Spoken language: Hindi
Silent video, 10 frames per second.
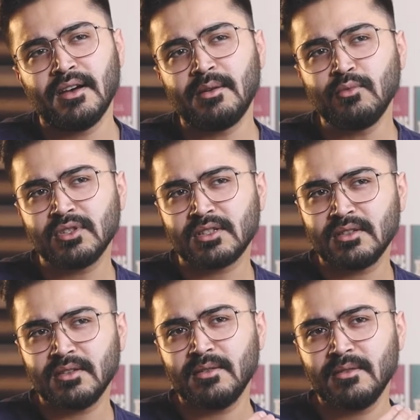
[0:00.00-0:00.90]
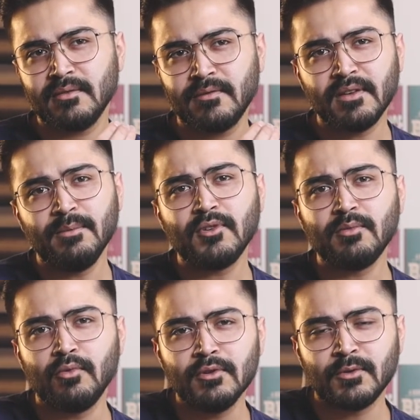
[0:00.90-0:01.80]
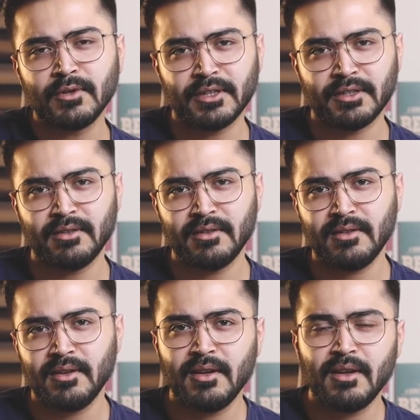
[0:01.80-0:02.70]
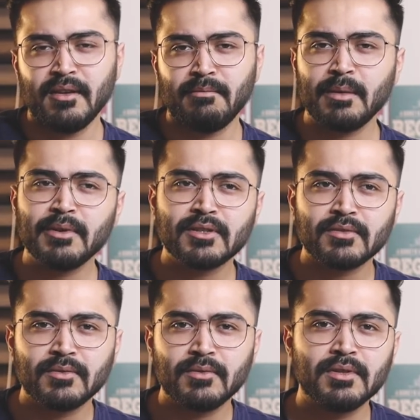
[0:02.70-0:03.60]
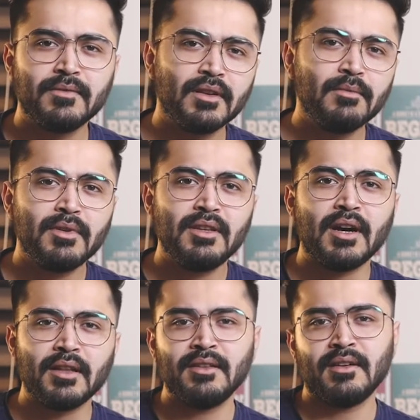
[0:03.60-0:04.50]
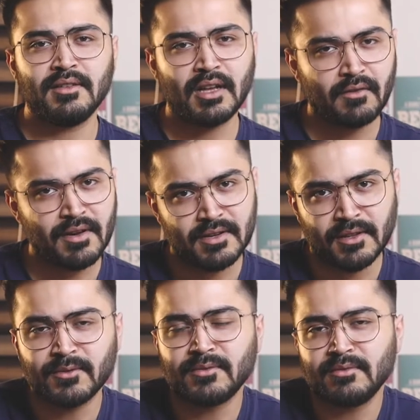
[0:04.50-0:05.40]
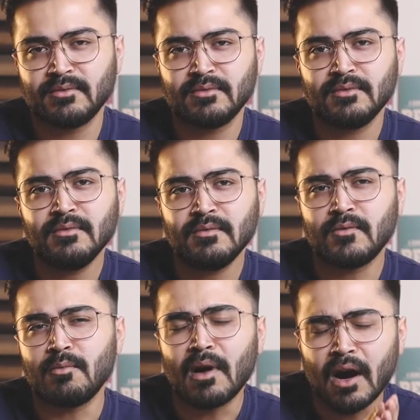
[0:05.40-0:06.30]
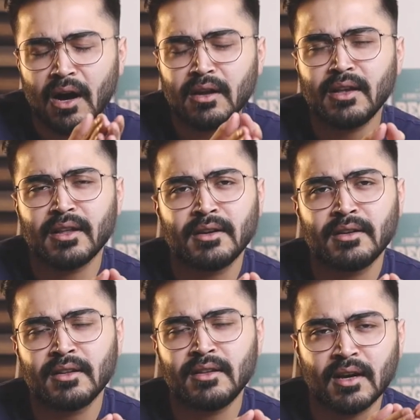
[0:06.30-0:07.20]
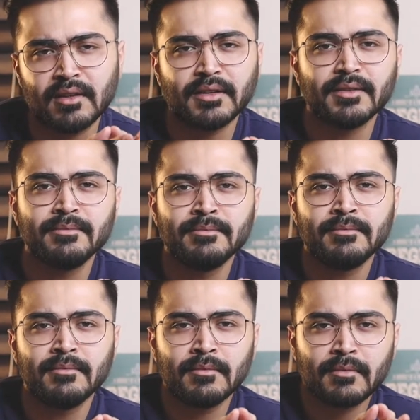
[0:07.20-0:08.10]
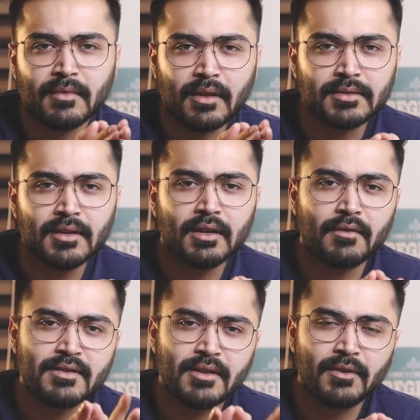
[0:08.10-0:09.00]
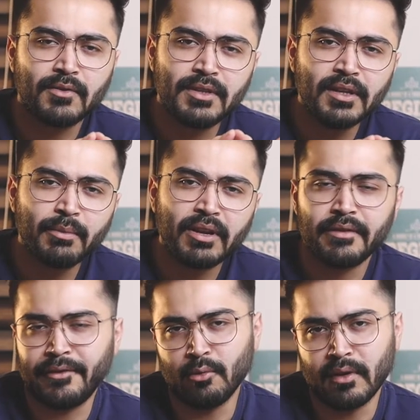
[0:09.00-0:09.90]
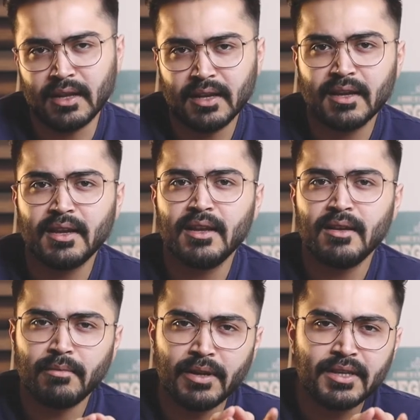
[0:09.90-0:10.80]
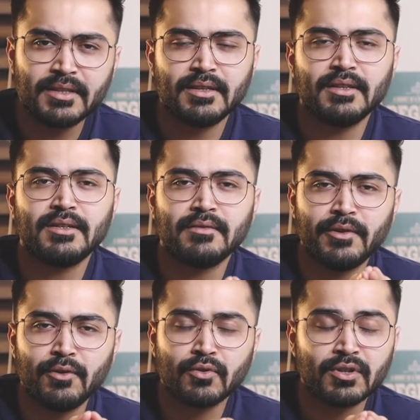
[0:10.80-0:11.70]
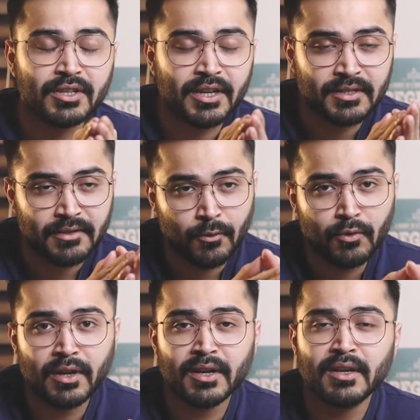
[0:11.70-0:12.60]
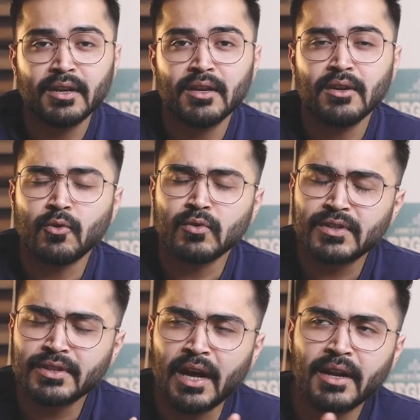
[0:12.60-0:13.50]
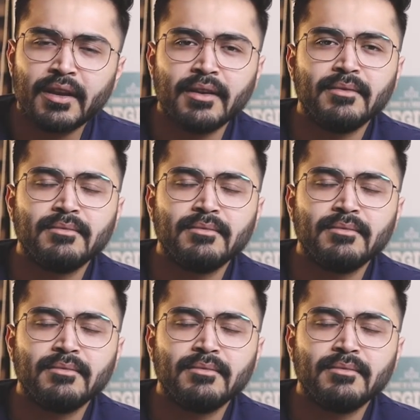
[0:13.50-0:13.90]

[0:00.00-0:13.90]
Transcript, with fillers: हम उस फिल्म को भूल चुके हैं मैं बस उस फिल्म की यादें ताज़ा करवाना चाहता हूँ वो महान कैरेक्टर की यादें ताज़ा करवाना चाहता हूँ इसीलिए मैंने ये वीडियो बनाई है प्लीज़ इस वीडियो को शेयर ज़रूर करें उन सारे